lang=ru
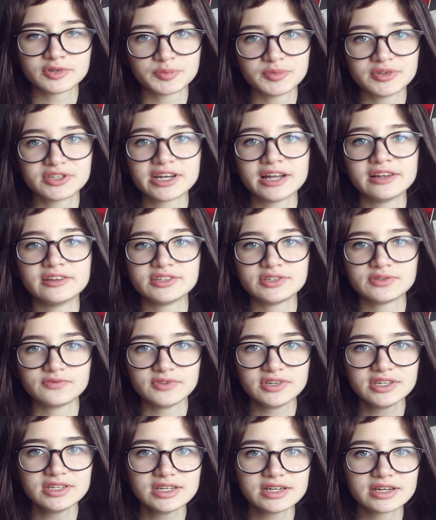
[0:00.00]
Специальность
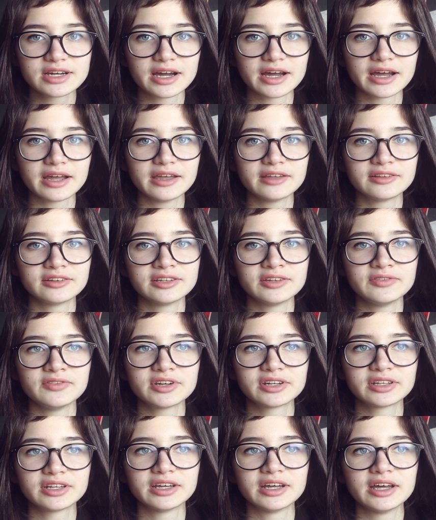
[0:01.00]
физика — это,
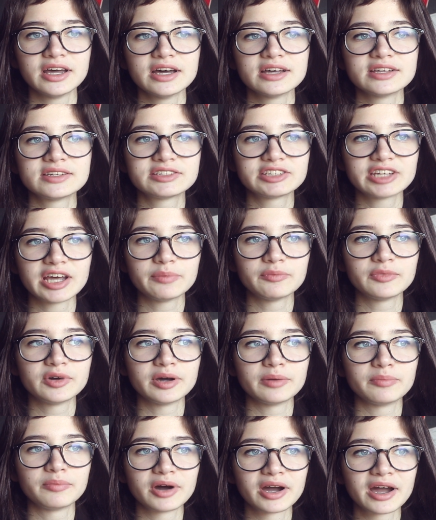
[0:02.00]
наверное,
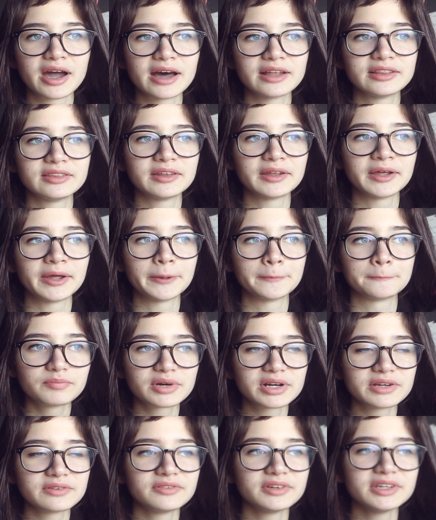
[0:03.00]
самая богатая
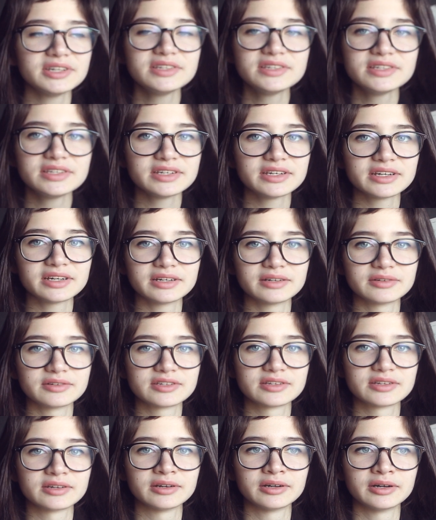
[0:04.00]
профессия,
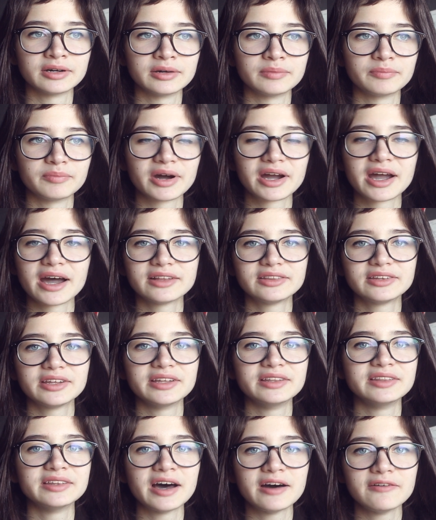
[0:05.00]
э,
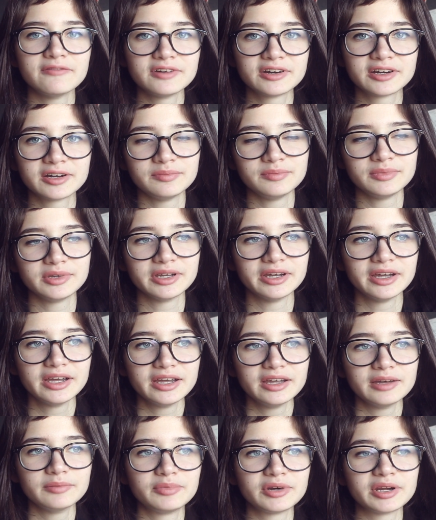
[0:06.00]
богатая навыками,
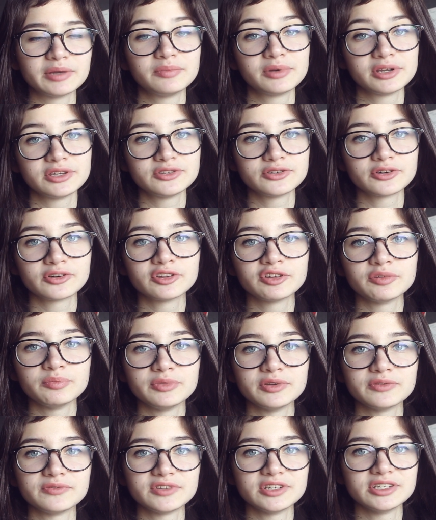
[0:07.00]

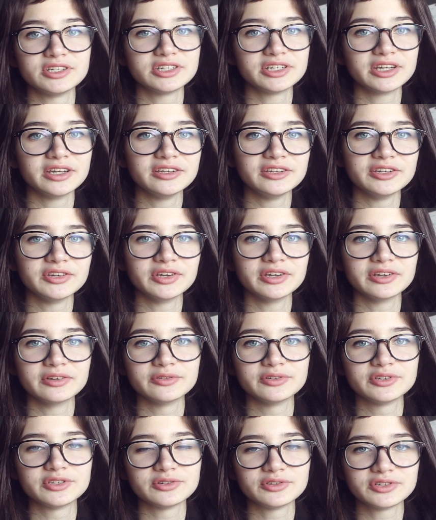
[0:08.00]
приобретенными в течение
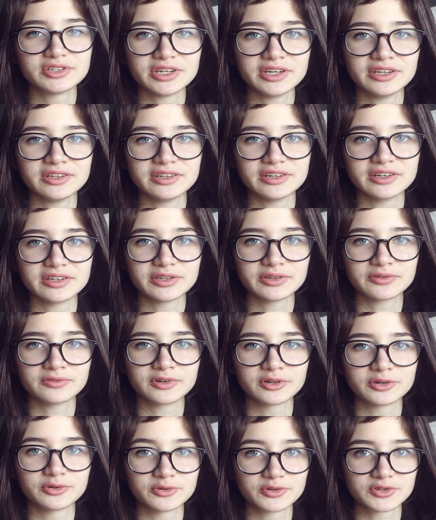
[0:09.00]
изучения
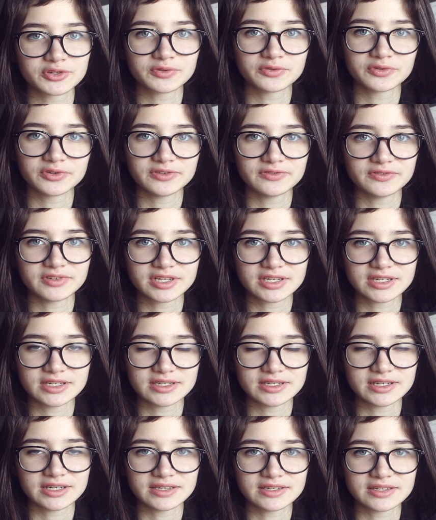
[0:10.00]
этого курса в
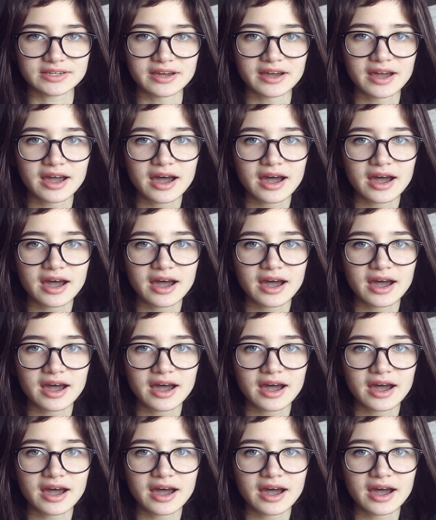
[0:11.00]
университете.